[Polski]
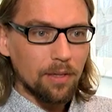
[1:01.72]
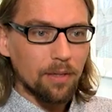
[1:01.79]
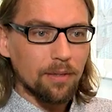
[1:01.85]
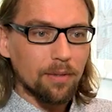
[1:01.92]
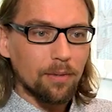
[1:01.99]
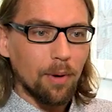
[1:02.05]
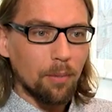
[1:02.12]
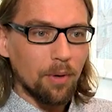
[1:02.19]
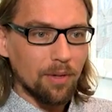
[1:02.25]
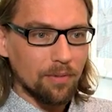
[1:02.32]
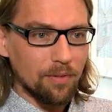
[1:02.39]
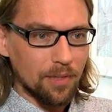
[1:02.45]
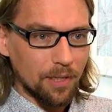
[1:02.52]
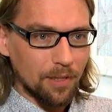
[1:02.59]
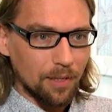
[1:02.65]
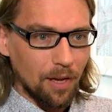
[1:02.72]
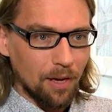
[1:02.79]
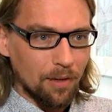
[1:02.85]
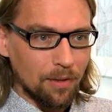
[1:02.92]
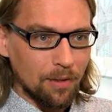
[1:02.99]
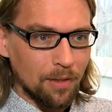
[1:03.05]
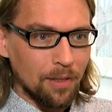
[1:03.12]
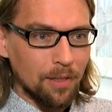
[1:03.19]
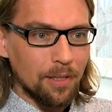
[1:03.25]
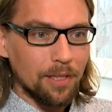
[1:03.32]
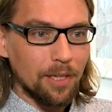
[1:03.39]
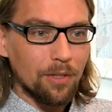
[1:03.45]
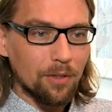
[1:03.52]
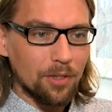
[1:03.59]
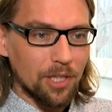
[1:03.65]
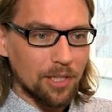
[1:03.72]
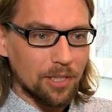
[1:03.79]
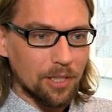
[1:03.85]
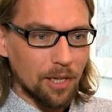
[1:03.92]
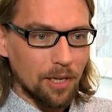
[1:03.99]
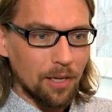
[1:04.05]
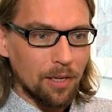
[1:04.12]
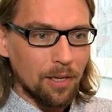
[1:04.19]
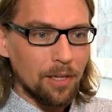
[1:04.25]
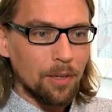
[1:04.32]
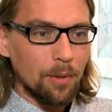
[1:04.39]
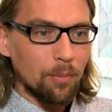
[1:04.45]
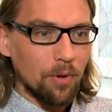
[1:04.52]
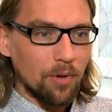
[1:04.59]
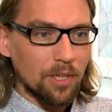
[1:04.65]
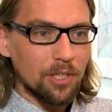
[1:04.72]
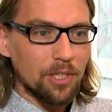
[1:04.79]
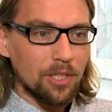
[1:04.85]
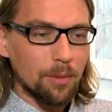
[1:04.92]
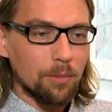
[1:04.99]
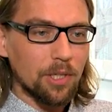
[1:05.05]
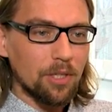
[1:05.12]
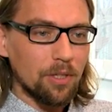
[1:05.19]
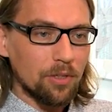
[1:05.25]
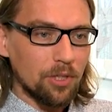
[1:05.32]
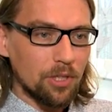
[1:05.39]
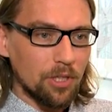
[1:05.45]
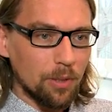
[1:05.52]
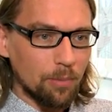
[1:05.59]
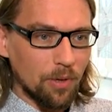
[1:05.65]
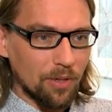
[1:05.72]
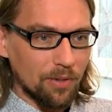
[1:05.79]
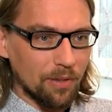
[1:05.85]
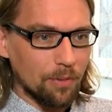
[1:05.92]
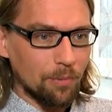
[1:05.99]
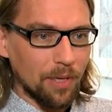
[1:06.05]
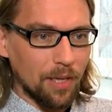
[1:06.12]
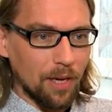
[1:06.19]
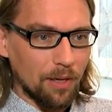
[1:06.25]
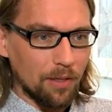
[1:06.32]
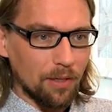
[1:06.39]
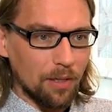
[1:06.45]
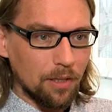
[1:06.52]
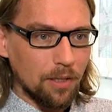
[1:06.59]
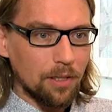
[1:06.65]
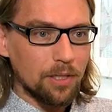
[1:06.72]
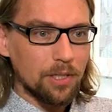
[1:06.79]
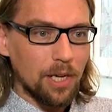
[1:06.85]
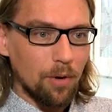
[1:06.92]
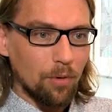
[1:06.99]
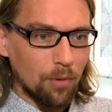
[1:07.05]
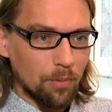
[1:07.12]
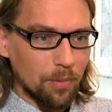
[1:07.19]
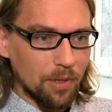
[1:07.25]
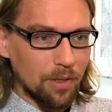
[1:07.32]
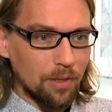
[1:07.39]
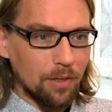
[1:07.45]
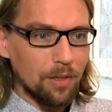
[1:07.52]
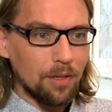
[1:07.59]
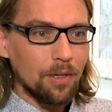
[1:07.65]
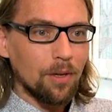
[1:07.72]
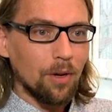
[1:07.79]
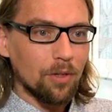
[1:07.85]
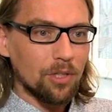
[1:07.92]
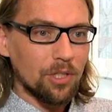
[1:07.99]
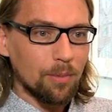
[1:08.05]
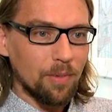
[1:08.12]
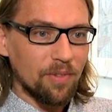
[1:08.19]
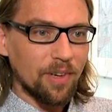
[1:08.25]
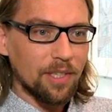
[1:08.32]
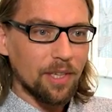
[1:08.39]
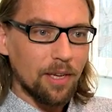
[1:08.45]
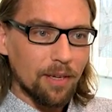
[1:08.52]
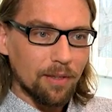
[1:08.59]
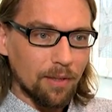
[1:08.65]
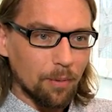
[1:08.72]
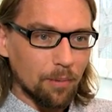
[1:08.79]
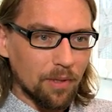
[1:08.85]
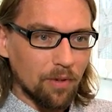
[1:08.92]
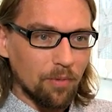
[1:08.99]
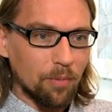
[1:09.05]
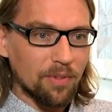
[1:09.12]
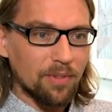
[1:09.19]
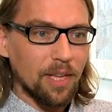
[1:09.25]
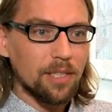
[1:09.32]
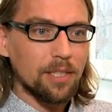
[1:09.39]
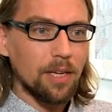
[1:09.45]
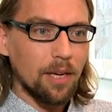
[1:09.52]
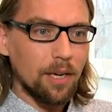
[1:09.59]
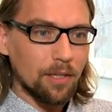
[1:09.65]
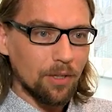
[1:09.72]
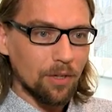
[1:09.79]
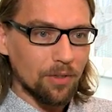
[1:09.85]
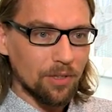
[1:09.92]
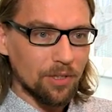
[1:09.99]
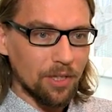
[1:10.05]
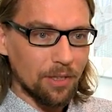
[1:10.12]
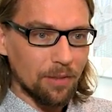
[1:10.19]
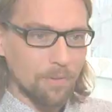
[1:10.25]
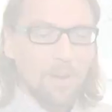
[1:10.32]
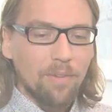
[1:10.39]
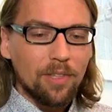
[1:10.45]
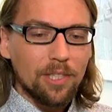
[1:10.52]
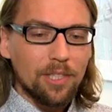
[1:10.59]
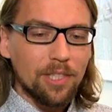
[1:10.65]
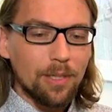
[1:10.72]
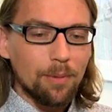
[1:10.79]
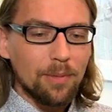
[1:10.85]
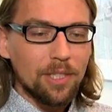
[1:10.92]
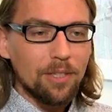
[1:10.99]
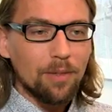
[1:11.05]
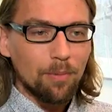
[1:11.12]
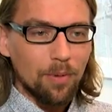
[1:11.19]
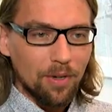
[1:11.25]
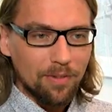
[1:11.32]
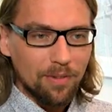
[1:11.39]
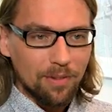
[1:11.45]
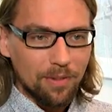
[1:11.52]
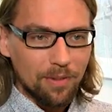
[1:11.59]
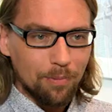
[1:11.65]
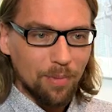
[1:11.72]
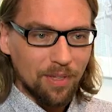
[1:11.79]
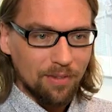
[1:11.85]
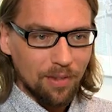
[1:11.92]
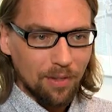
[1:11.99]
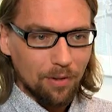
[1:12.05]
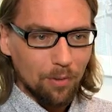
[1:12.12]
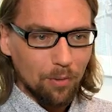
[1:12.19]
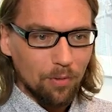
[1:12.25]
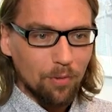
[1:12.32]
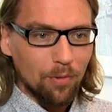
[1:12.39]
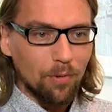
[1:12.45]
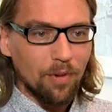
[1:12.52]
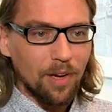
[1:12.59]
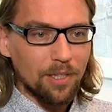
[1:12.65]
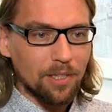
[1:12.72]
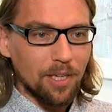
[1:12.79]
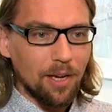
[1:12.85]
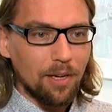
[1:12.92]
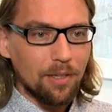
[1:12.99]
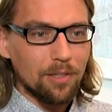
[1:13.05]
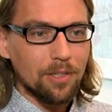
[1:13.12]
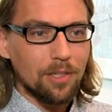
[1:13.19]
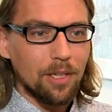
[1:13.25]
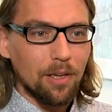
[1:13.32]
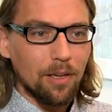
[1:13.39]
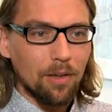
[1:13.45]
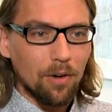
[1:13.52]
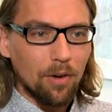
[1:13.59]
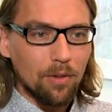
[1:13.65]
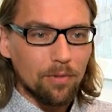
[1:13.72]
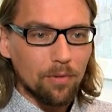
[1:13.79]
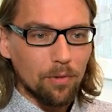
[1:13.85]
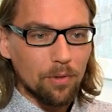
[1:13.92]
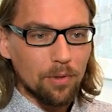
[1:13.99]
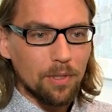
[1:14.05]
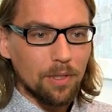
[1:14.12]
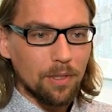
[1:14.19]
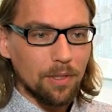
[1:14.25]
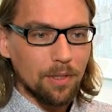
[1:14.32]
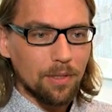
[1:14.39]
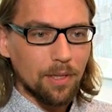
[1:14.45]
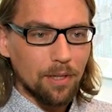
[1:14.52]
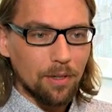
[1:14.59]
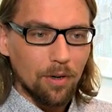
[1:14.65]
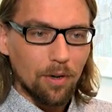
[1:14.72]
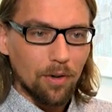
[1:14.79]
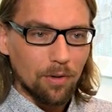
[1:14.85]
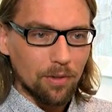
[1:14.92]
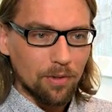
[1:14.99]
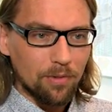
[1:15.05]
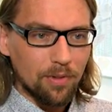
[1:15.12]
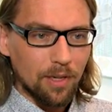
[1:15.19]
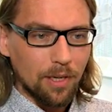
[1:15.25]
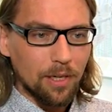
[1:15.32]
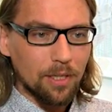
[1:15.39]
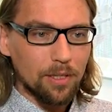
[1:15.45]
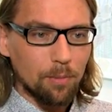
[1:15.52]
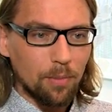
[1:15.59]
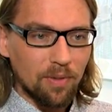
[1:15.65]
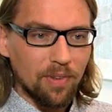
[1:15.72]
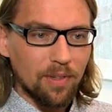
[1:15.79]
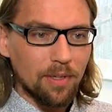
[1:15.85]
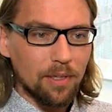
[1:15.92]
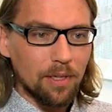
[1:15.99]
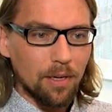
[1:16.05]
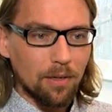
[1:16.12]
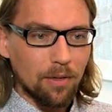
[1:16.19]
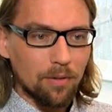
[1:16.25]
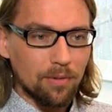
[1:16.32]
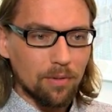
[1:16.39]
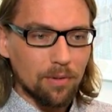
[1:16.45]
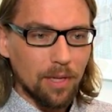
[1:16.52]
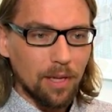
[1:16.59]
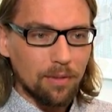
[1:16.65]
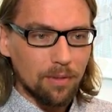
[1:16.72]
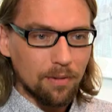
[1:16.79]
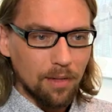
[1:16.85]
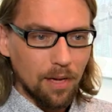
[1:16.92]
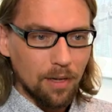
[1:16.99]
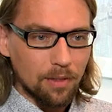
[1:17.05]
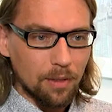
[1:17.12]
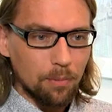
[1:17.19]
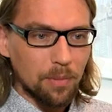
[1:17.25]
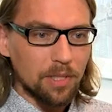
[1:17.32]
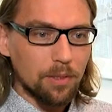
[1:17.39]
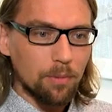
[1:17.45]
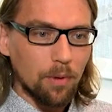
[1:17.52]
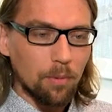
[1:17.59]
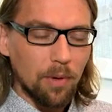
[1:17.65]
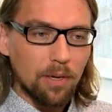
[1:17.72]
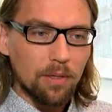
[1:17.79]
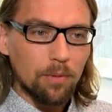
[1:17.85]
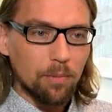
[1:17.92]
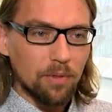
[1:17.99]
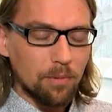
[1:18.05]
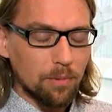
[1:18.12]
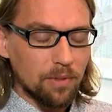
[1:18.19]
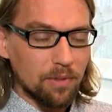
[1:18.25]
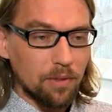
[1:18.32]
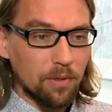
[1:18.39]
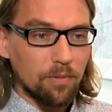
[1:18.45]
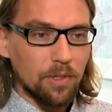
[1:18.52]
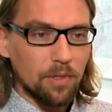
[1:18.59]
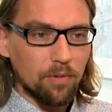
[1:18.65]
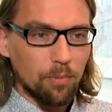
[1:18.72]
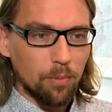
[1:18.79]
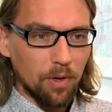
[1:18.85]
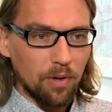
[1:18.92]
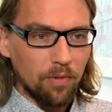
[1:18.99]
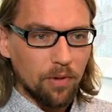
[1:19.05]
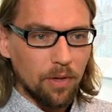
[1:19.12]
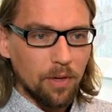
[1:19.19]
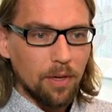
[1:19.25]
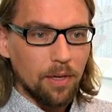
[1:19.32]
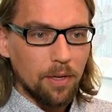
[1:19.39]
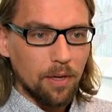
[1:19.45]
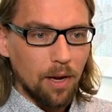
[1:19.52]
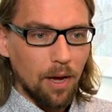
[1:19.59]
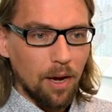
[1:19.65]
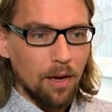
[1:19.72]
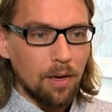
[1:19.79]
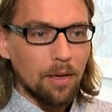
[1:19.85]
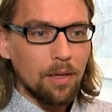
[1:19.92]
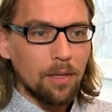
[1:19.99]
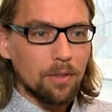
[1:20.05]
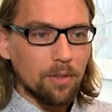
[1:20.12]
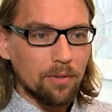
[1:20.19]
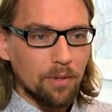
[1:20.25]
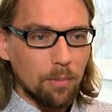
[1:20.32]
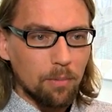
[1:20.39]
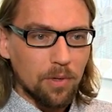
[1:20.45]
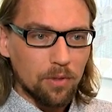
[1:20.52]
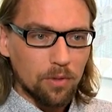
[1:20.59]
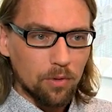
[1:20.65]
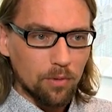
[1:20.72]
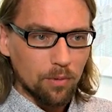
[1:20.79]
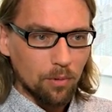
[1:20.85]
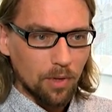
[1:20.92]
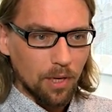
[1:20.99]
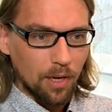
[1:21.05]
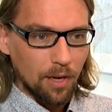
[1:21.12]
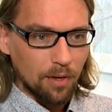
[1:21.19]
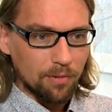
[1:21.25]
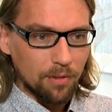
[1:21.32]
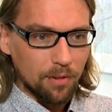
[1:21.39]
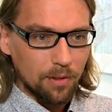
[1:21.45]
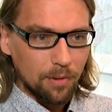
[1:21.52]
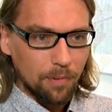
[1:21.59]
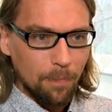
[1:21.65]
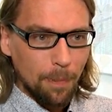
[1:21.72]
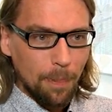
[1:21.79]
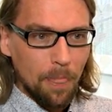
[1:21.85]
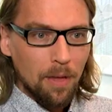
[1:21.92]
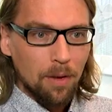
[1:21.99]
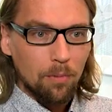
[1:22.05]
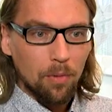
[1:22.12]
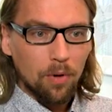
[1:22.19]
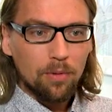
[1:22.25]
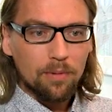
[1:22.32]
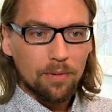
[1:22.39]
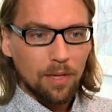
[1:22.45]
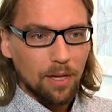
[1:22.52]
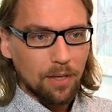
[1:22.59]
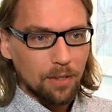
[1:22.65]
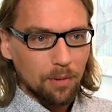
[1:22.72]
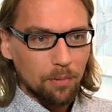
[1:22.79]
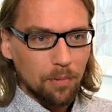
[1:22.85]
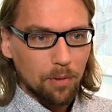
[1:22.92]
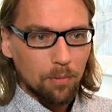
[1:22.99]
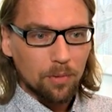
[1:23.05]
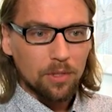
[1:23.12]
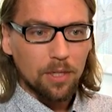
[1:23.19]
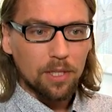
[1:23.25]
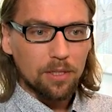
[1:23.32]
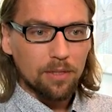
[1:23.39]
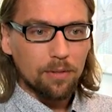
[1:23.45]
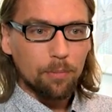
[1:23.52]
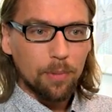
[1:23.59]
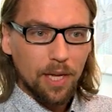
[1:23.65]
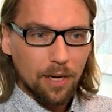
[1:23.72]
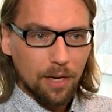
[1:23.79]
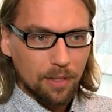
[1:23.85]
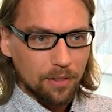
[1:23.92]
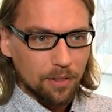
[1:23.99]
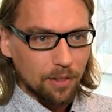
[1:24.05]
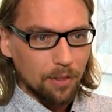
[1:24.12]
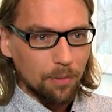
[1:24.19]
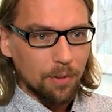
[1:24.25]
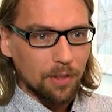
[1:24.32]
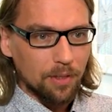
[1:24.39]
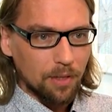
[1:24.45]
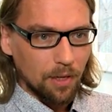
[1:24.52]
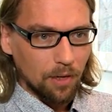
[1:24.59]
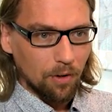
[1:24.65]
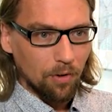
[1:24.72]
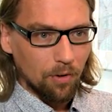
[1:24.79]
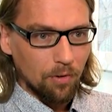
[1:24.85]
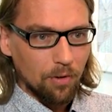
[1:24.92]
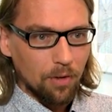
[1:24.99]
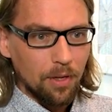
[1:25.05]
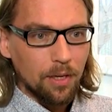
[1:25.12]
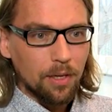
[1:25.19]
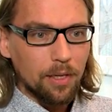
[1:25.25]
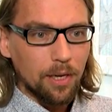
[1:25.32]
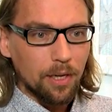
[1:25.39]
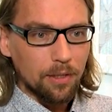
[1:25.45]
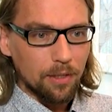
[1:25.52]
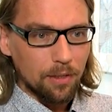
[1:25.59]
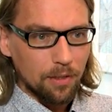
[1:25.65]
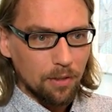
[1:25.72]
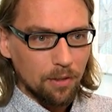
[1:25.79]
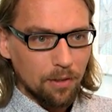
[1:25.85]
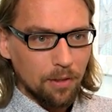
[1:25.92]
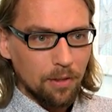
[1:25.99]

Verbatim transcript: jest słabo rozwinięta. Jednocześnie ponad 73% badanych chciałoby otrzymywać e-receptę w postaci elektronicznej. Prawie 70% pacjentów uważa, że rozwój technologii w zakresie prowadzenia konsultacji zdalnie będzie miał bardzo pozytywny wpływ na dostępność usług lekarskich. Moim zdaniem można się spierać na temat tego, kiedy